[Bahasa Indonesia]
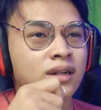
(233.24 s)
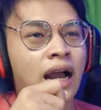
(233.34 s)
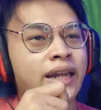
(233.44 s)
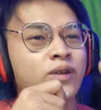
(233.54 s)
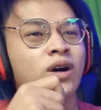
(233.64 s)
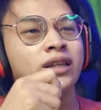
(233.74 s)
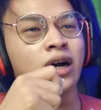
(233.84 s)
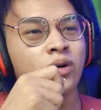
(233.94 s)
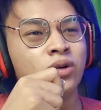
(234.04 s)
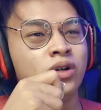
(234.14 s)
nggak ini gua nggak
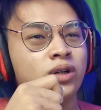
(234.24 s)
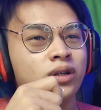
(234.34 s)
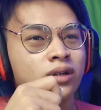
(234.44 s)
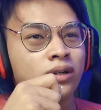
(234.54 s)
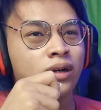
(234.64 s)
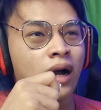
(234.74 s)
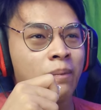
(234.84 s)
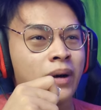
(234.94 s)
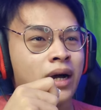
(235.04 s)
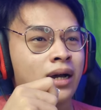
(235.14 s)
tahu
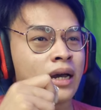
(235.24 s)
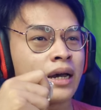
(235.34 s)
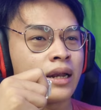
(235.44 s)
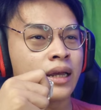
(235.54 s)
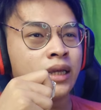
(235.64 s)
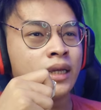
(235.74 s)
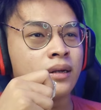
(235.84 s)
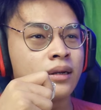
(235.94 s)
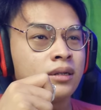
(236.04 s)
apa lagi